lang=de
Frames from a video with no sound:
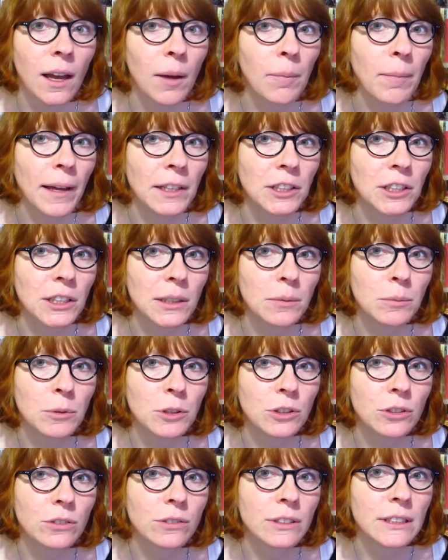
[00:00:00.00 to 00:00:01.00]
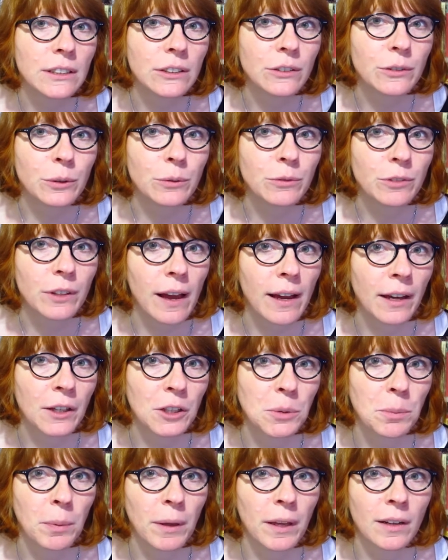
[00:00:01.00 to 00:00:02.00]
Magical Mystery ist fünf Jahre
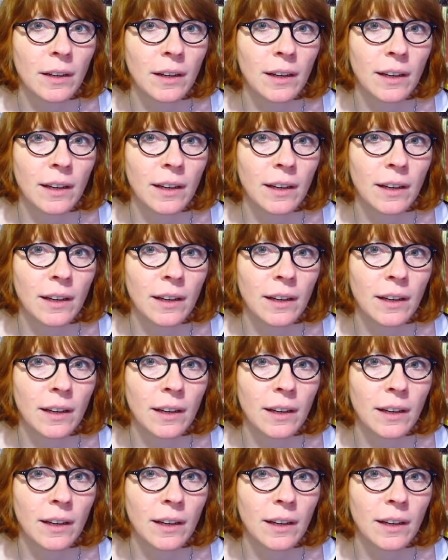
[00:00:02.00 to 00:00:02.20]
später.